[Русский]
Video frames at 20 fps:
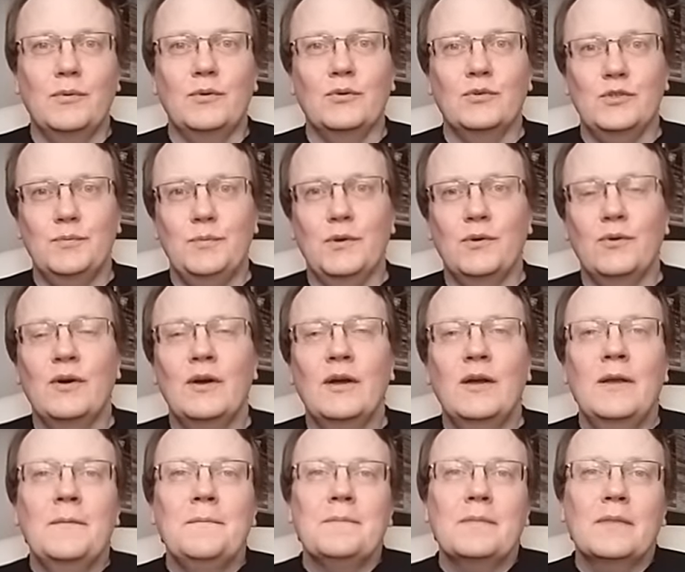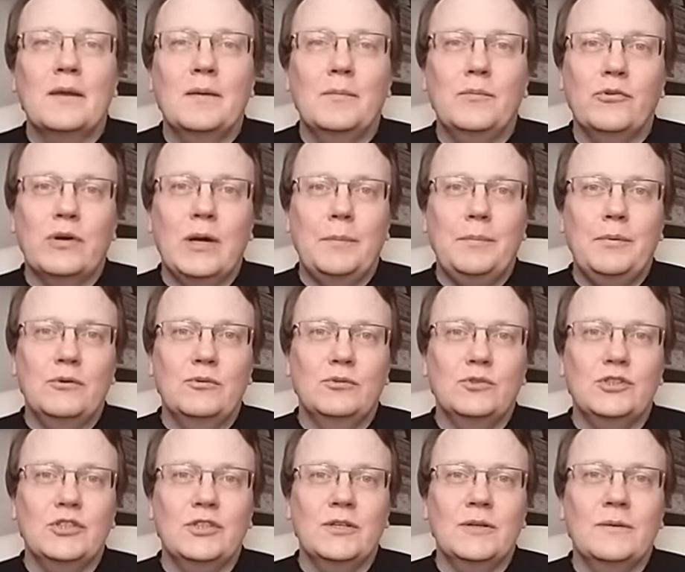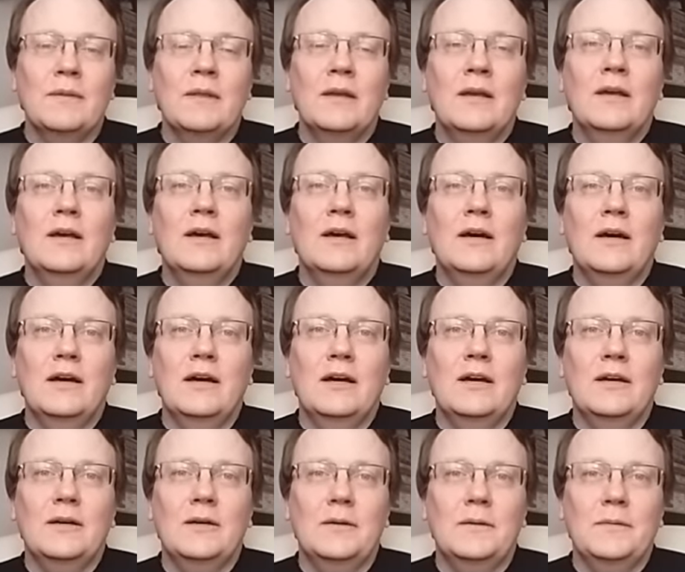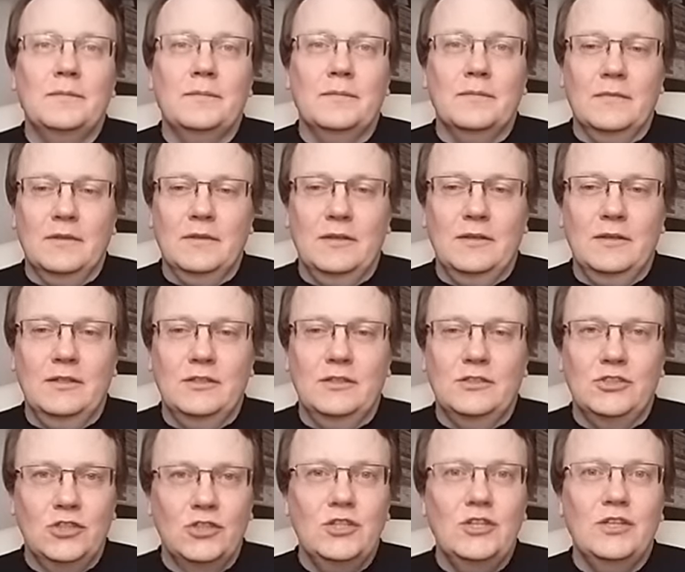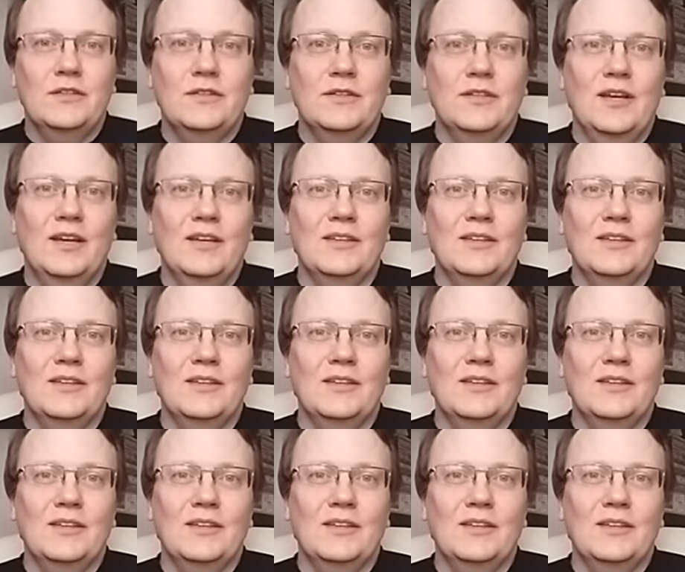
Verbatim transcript: как успел э, благополучно э, э жениться